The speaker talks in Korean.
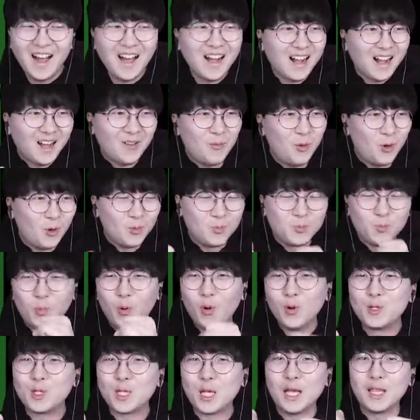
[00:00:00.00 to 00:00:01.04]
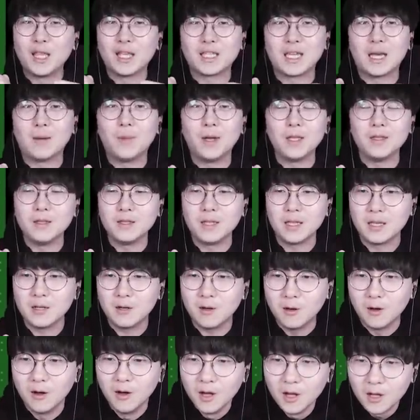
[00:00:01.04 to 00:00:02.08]
아까 뭐 보스 하나 잡았는데
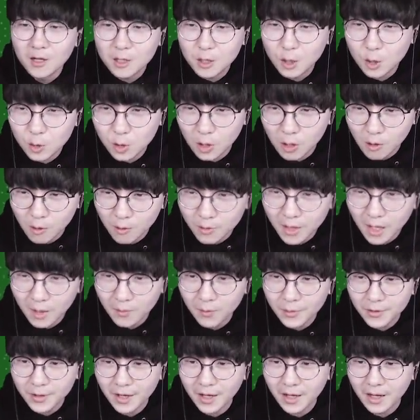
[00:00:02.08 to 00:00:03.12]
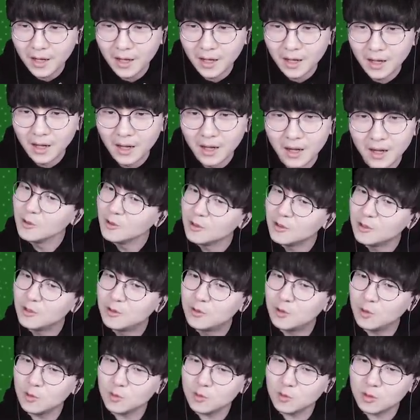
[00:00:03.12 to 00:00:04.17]
이거 그거 떨궜나 보다
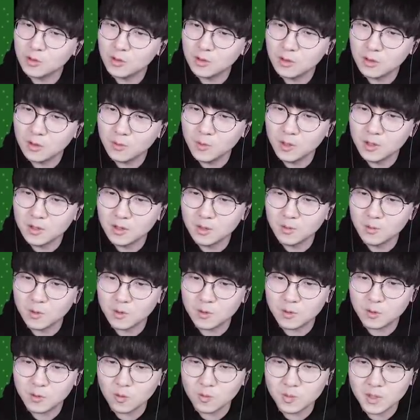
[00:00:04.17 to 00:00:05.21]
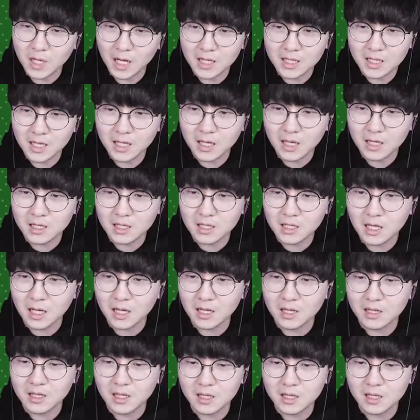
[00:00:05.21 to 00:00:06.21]
이좀 이러면은 뭐 좀 단단해지지 않았나